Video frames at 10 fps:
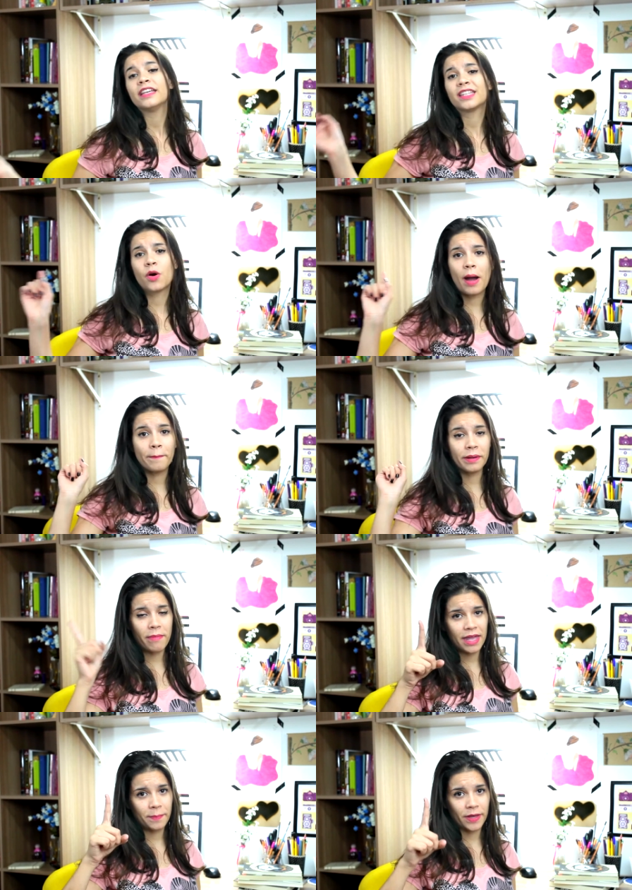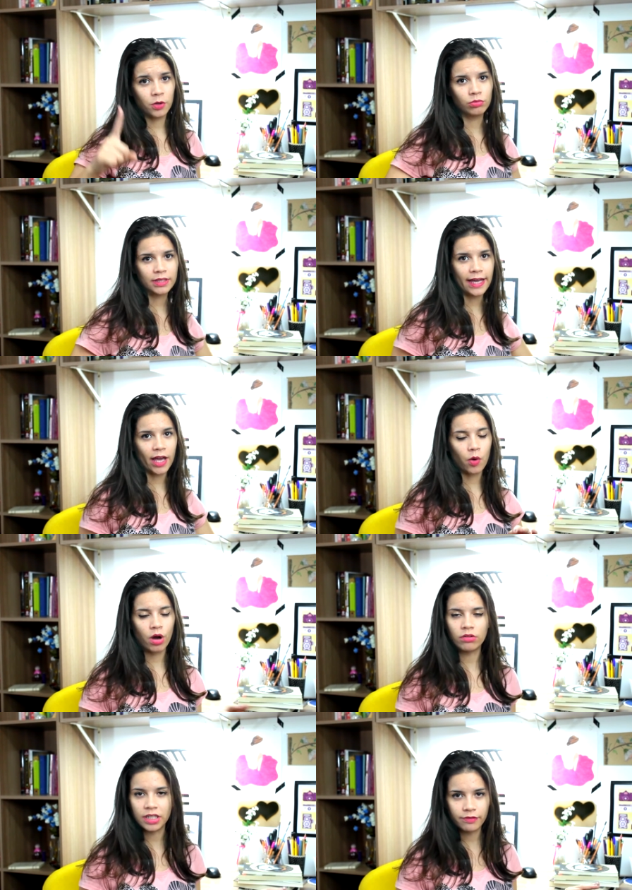Então, a primeira pergunta é:
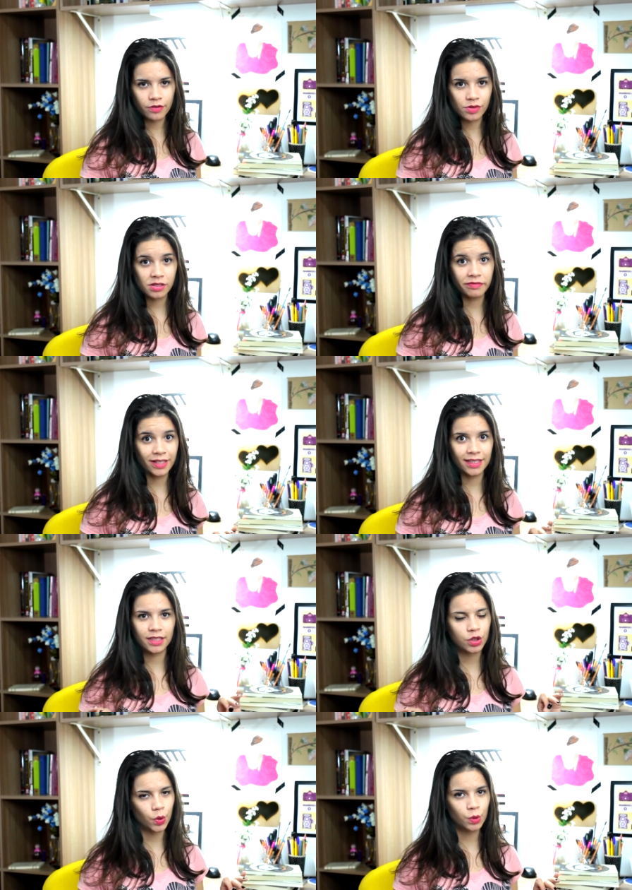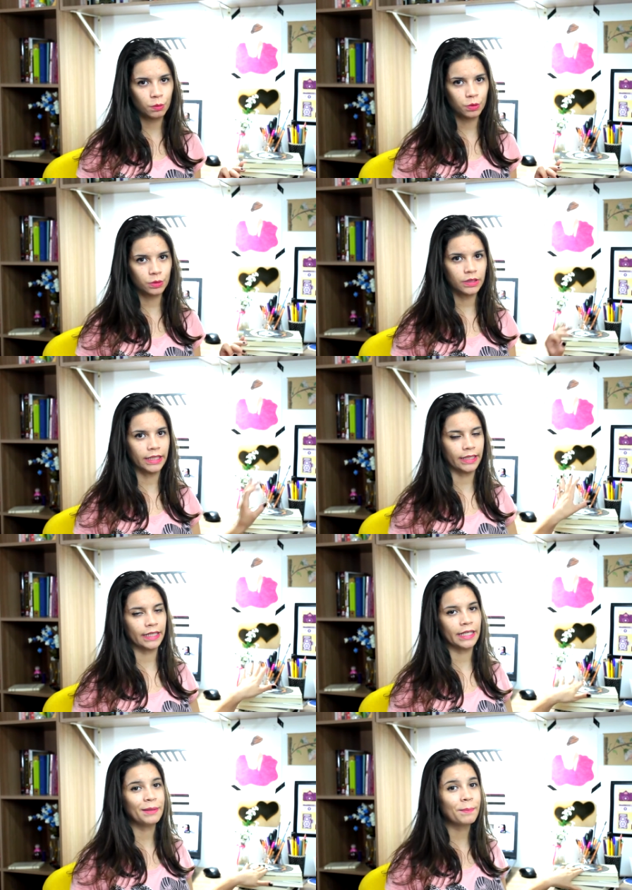qual livro você faria todo mundo ler?
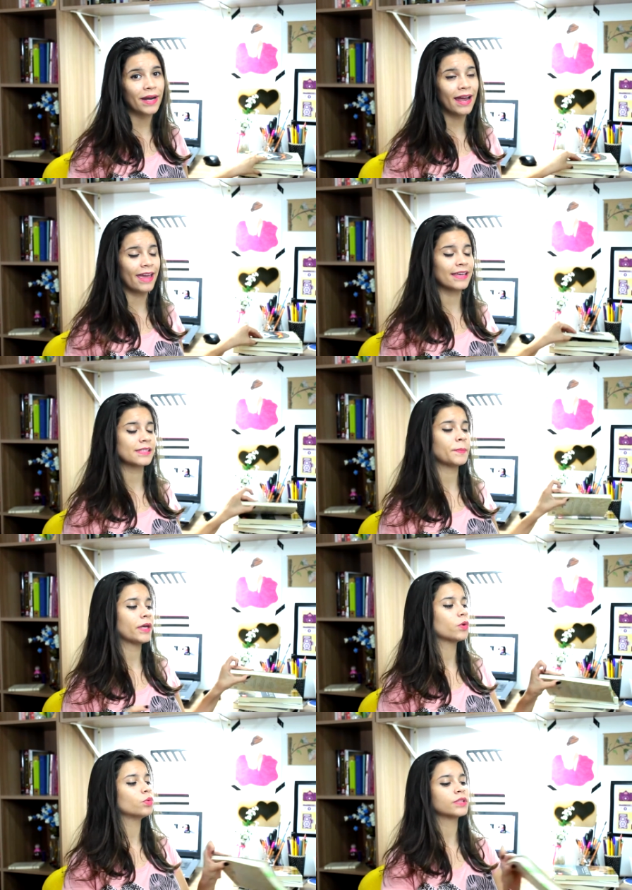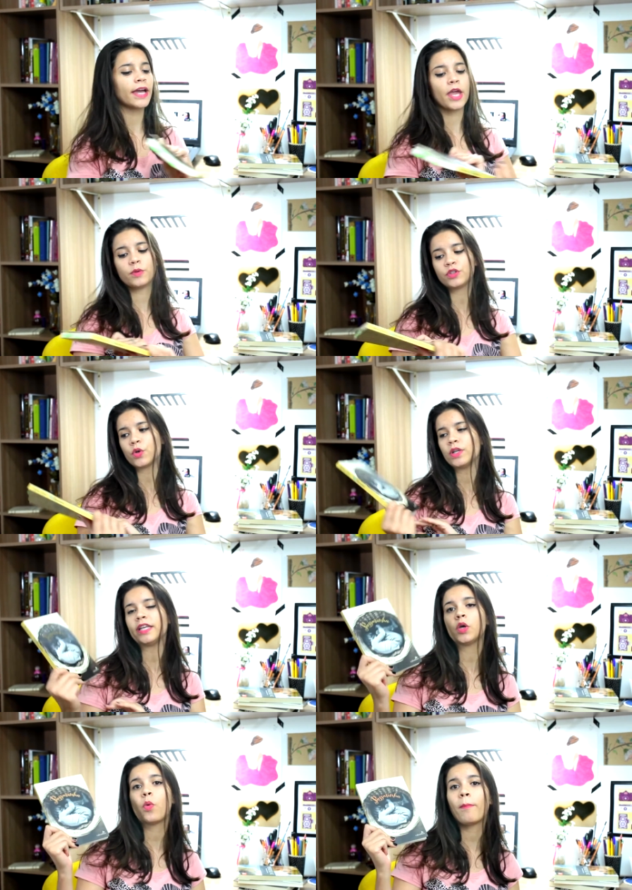E para essa pergunta, eu
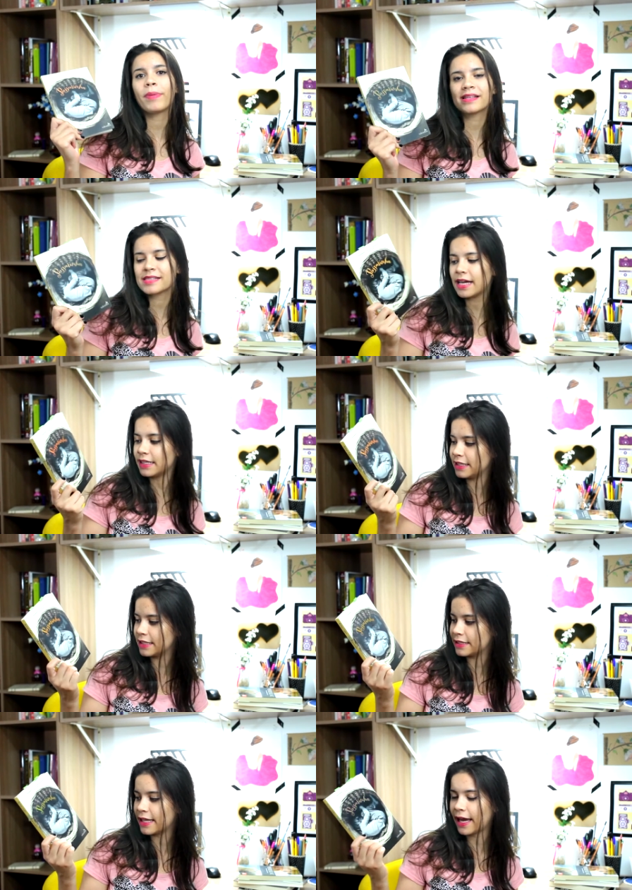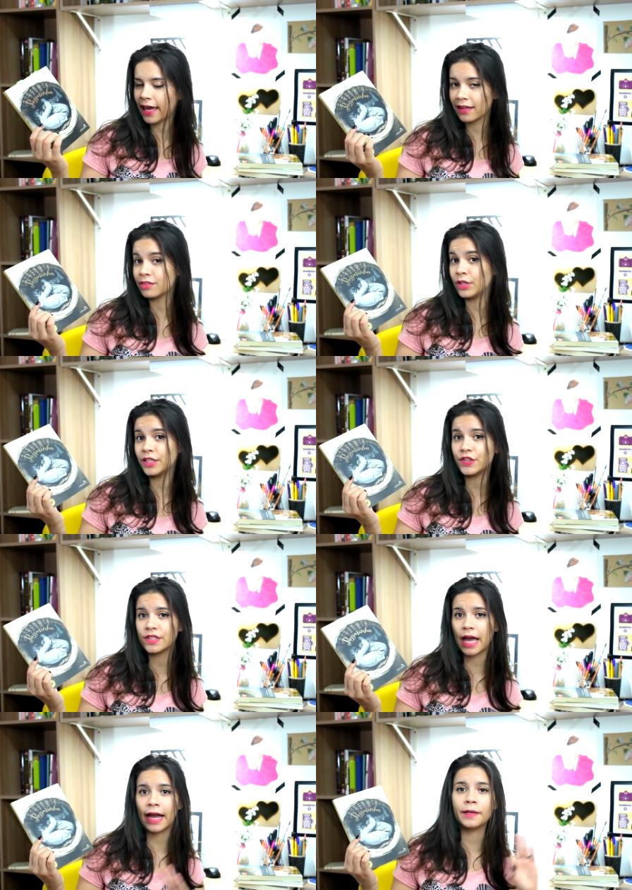escolhi O Passarinha da Catherine
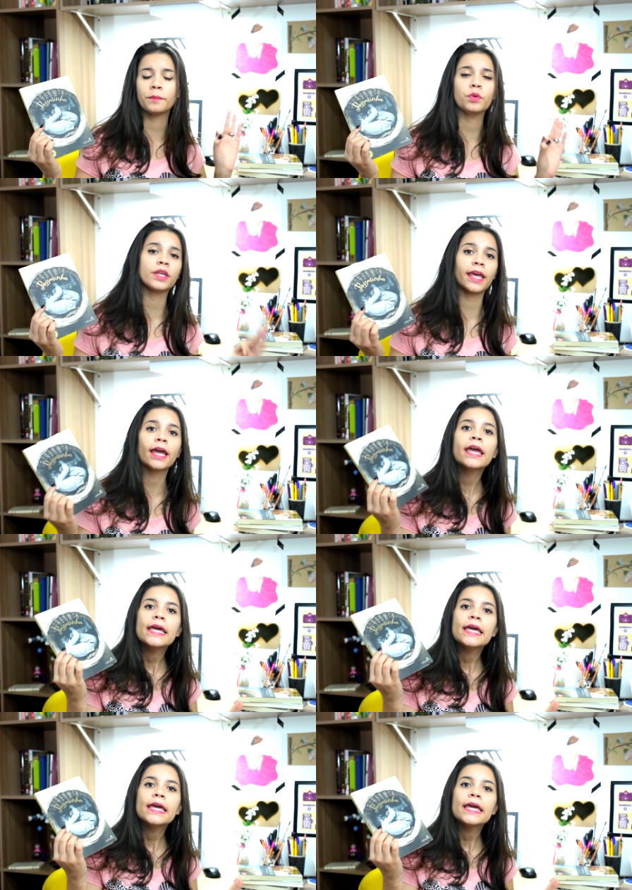Erskine, porque